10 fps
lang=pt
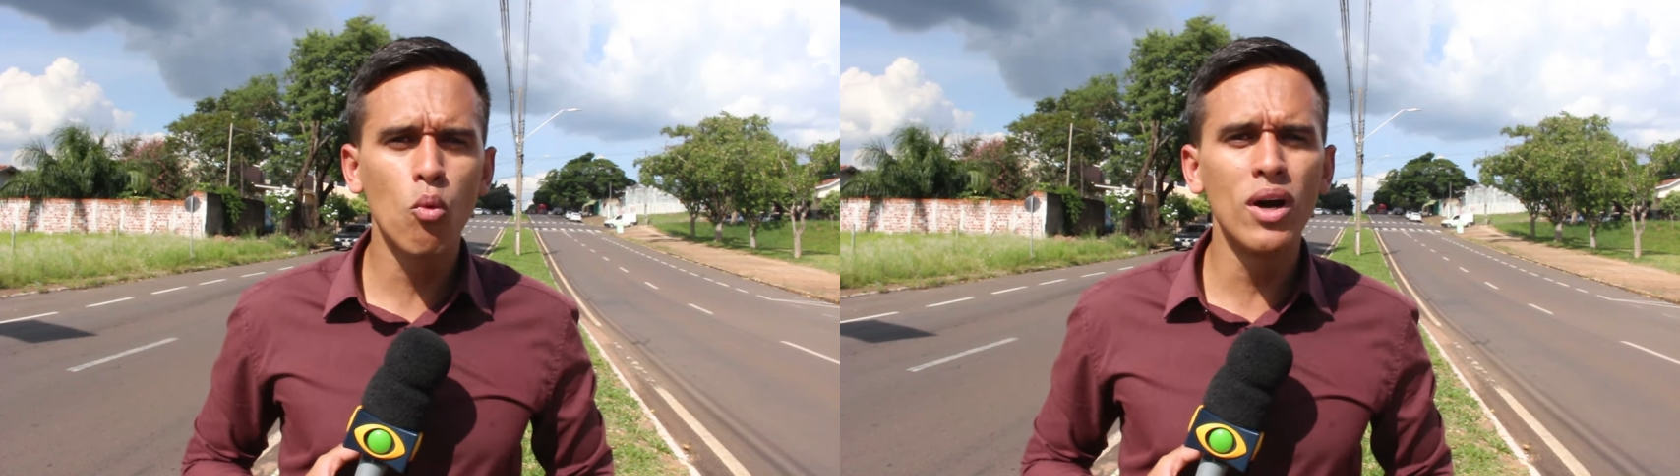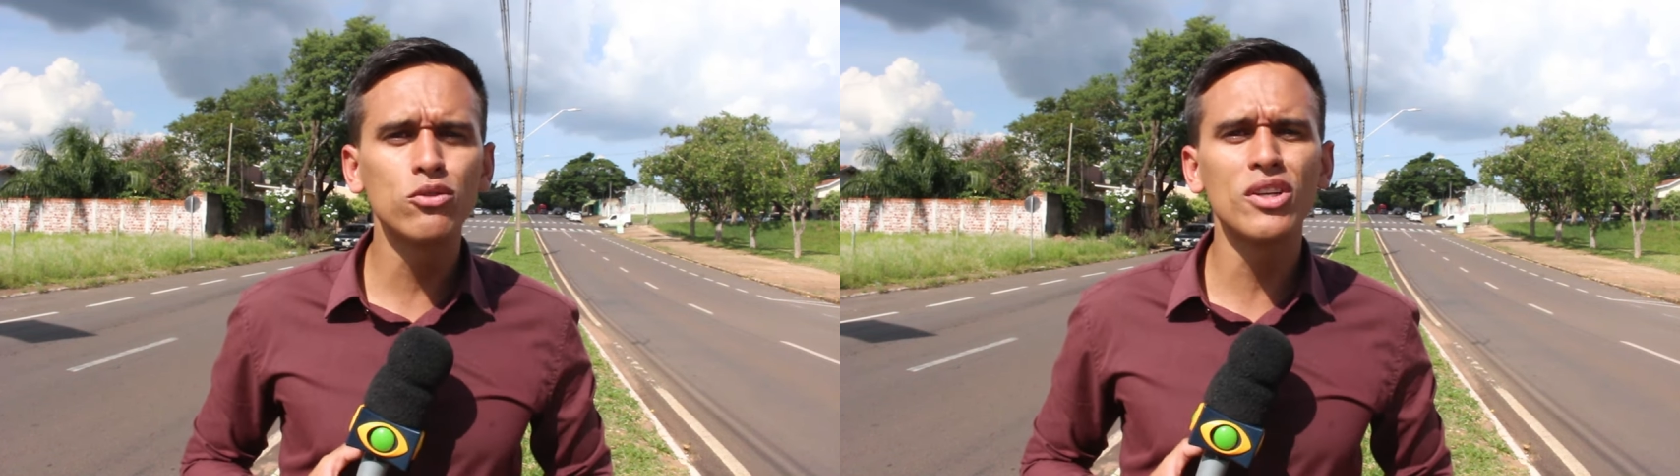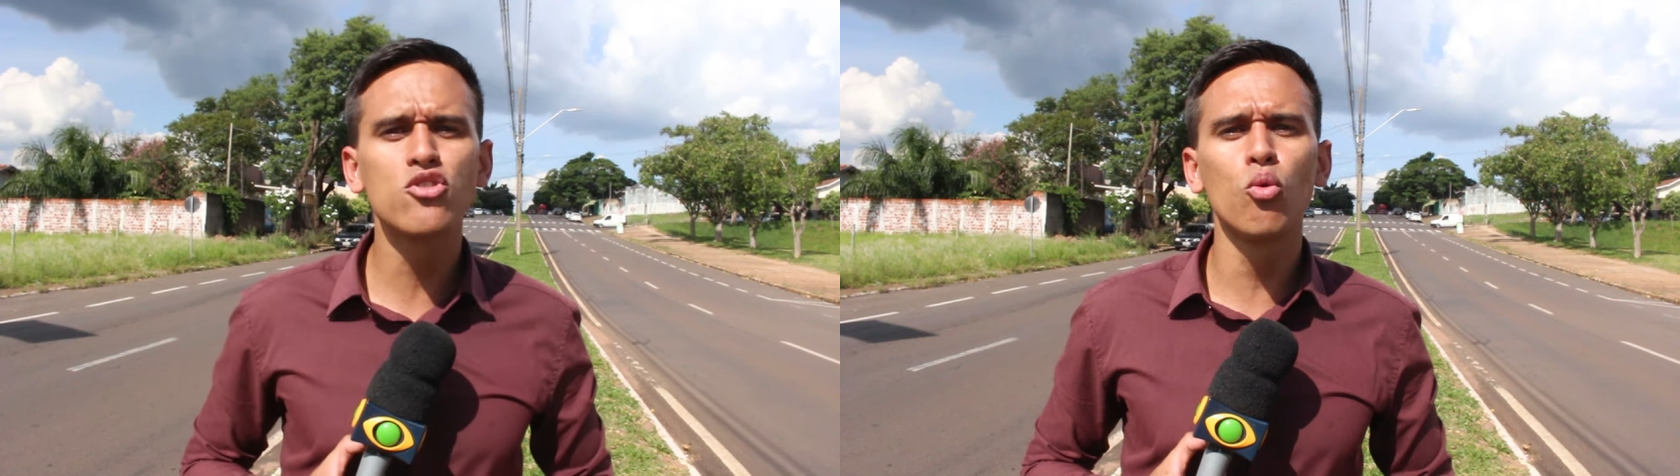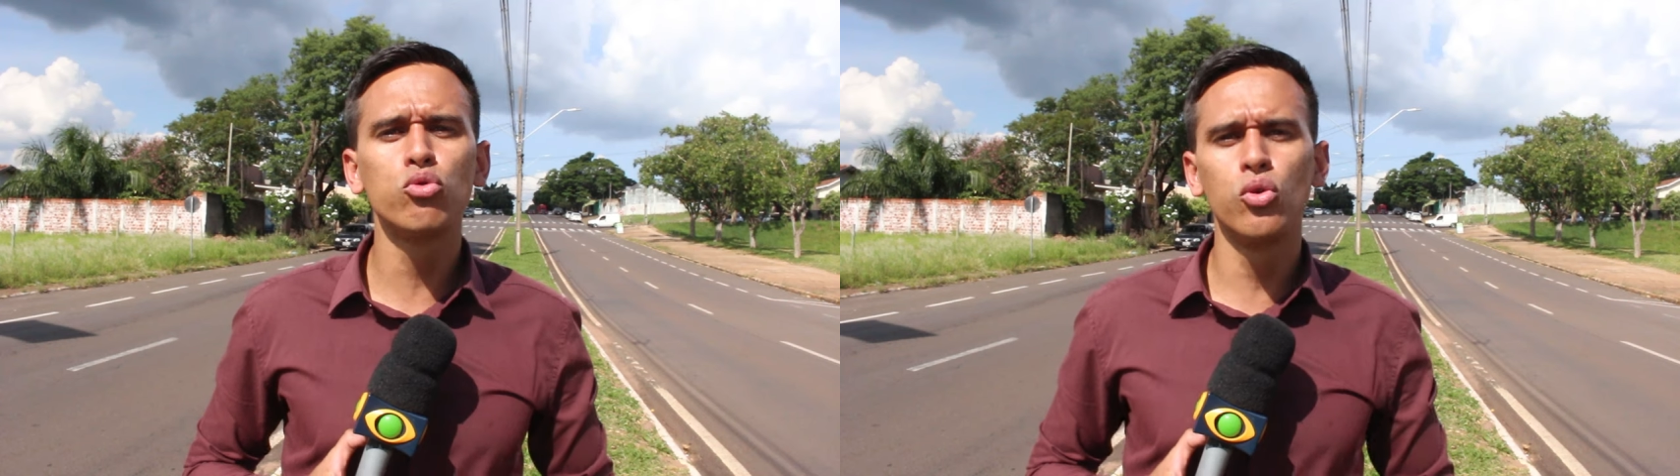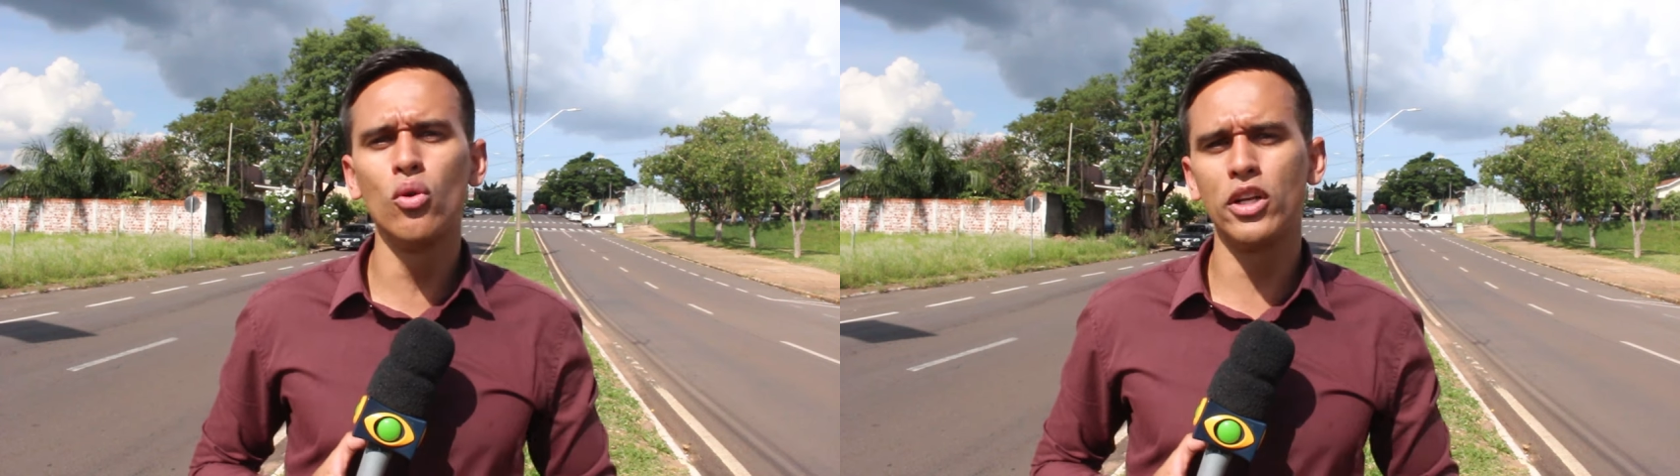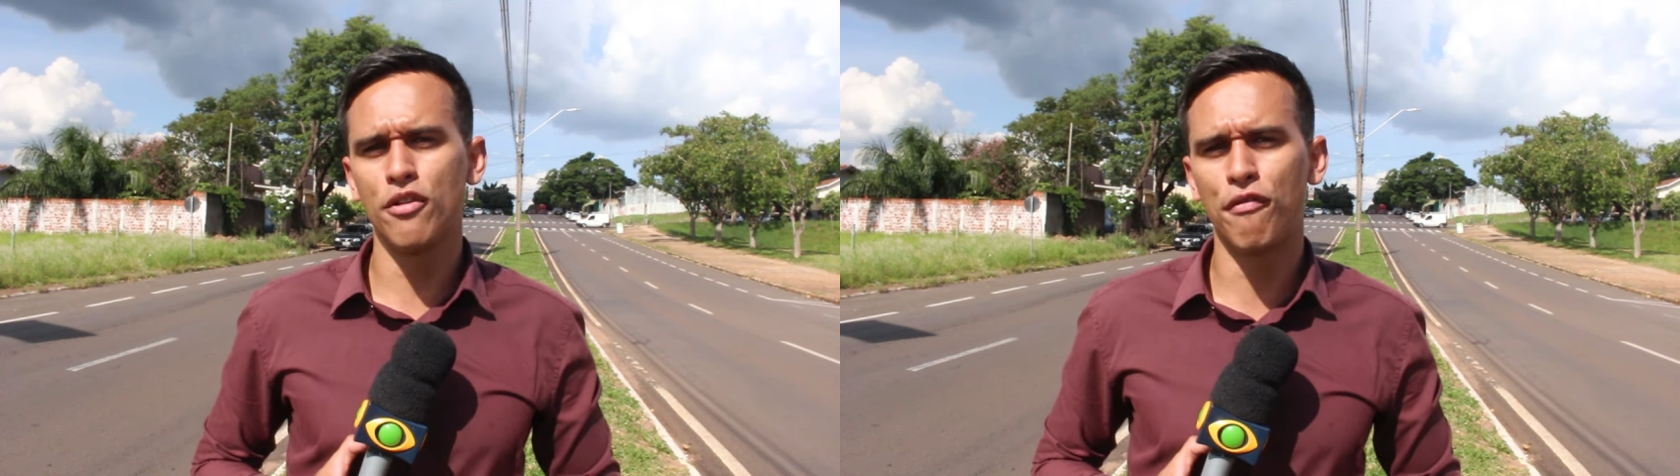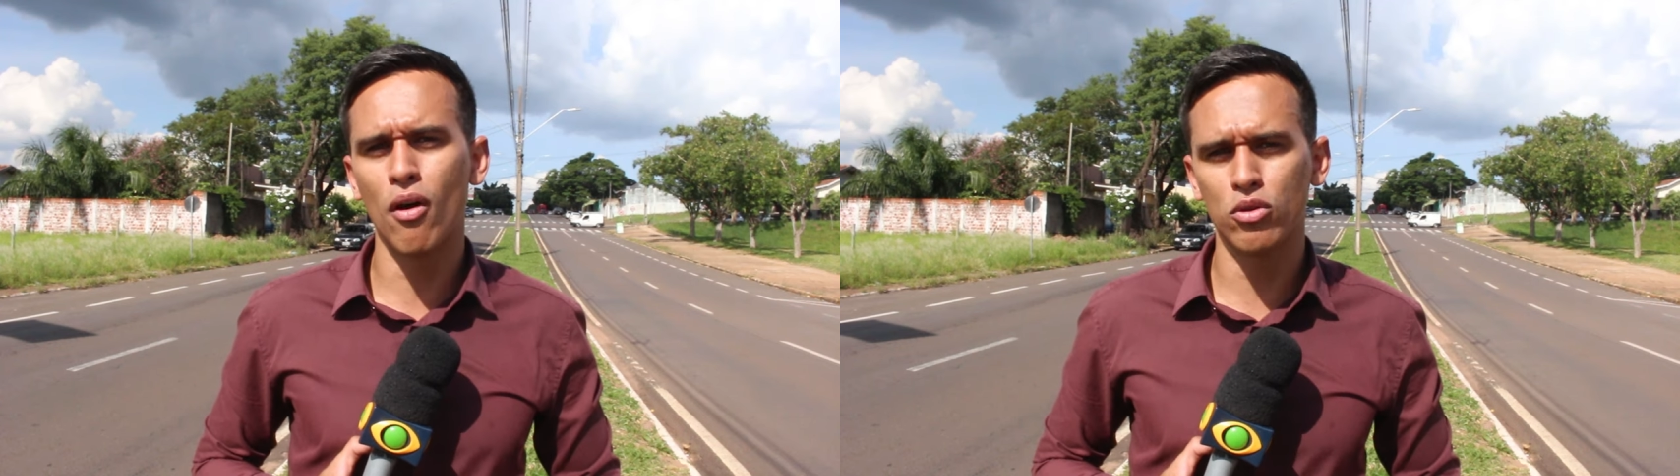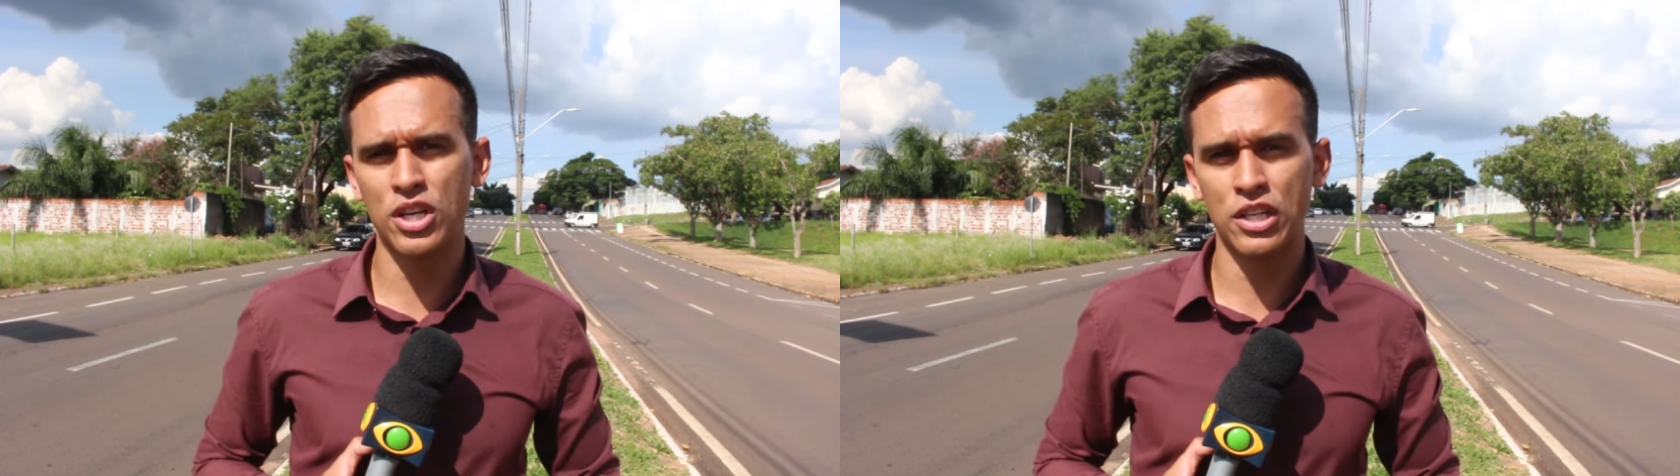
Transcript: quanto à soltura de fogos de